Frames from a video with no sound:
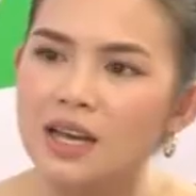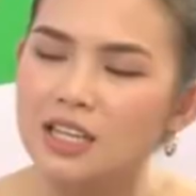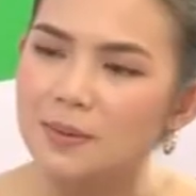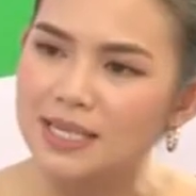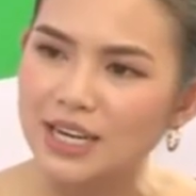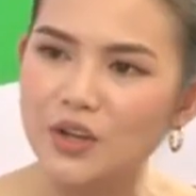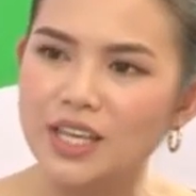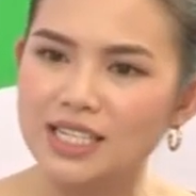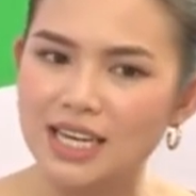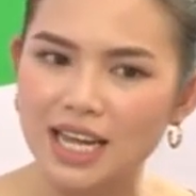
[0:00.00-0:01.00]
như bác sĩ có
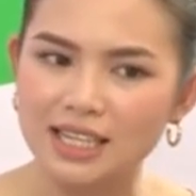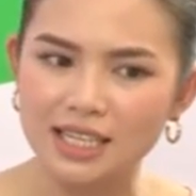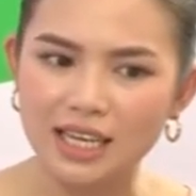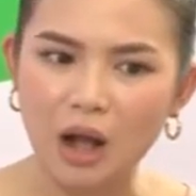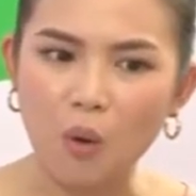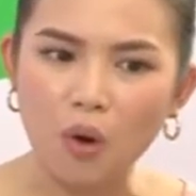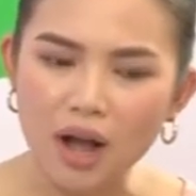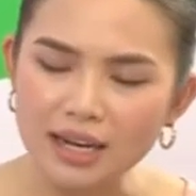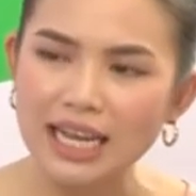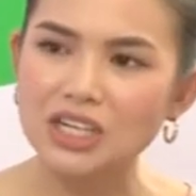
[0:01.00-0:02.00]
chia sẻ thì hầu
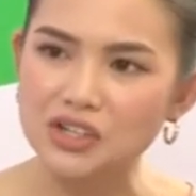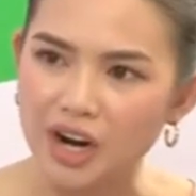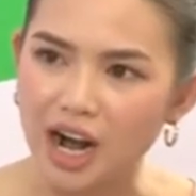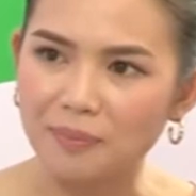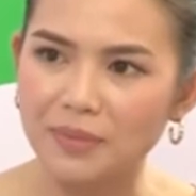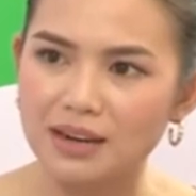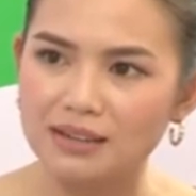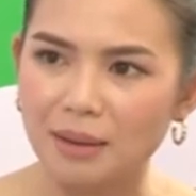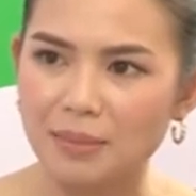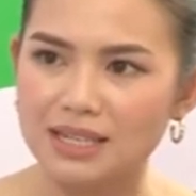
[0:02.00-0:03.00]
hết các trường hợp đến
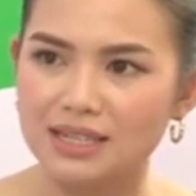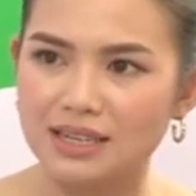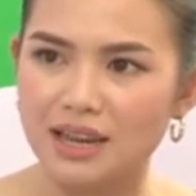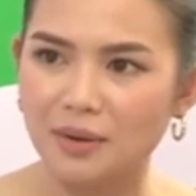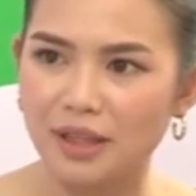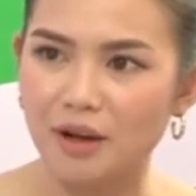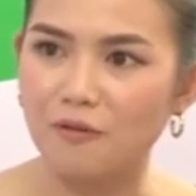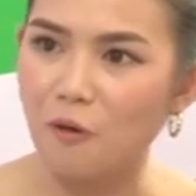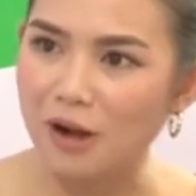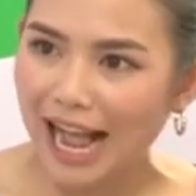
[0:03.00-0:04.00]
gặp bác sĩ đều là do
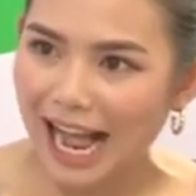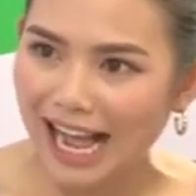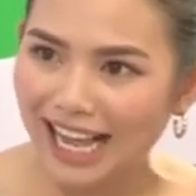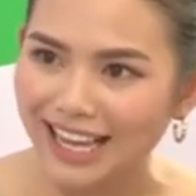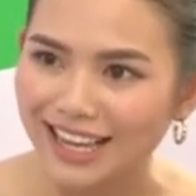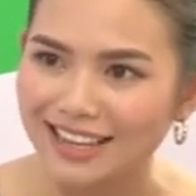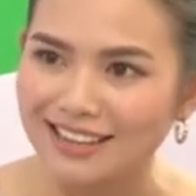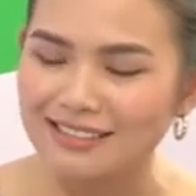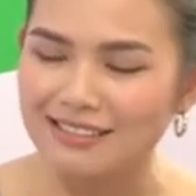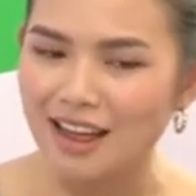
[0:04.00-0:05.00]
vô căn
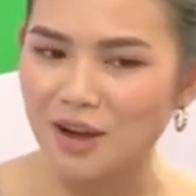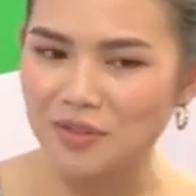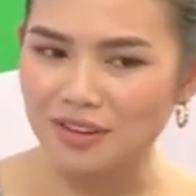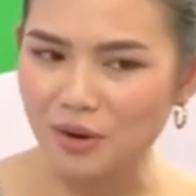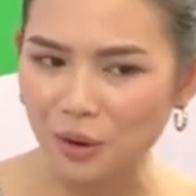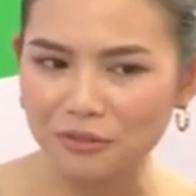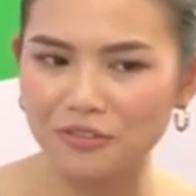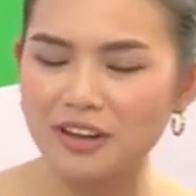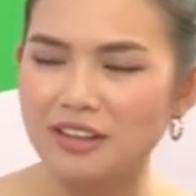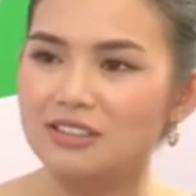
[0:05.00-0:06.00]
nhưng nếu như đối
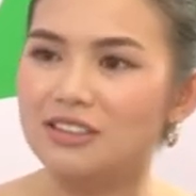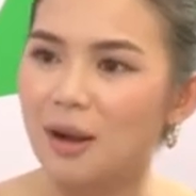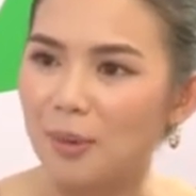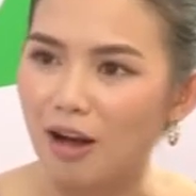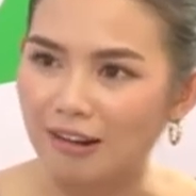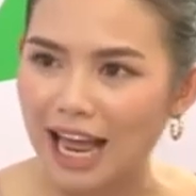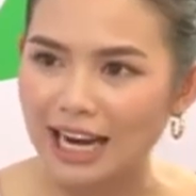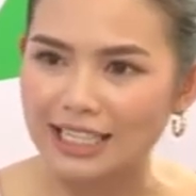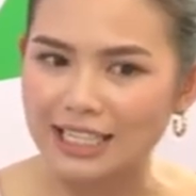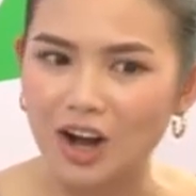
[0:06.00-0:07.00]
với những trường hợp còn lại
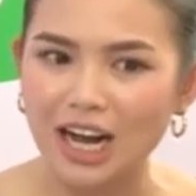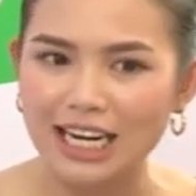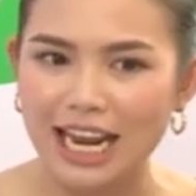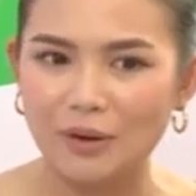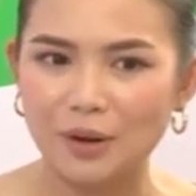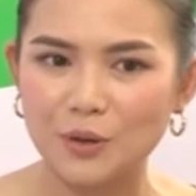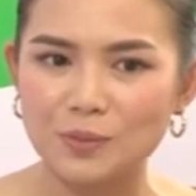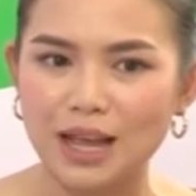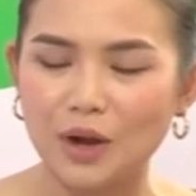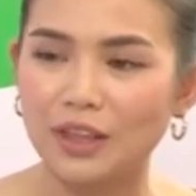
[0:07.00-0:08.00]
thì có cách nào để chúng
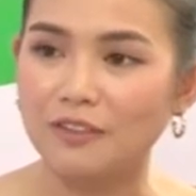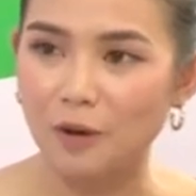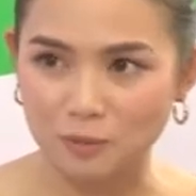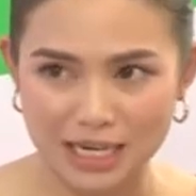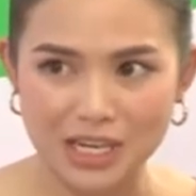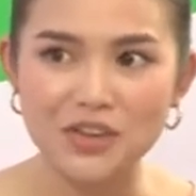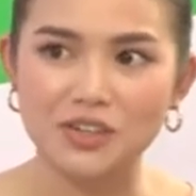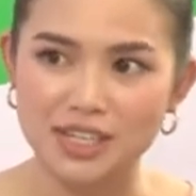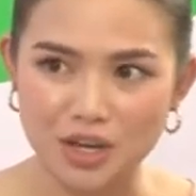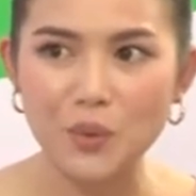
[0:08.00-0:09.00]
ta có thể phòng tránh dựa
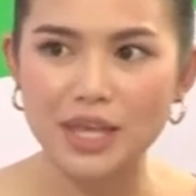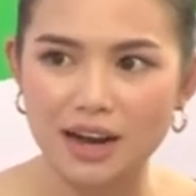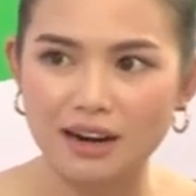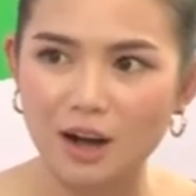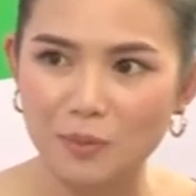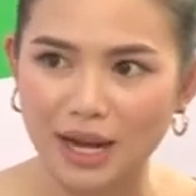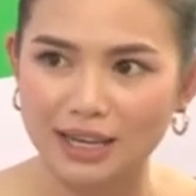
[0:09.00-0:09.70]
trên những nguyên nhân đó không ạ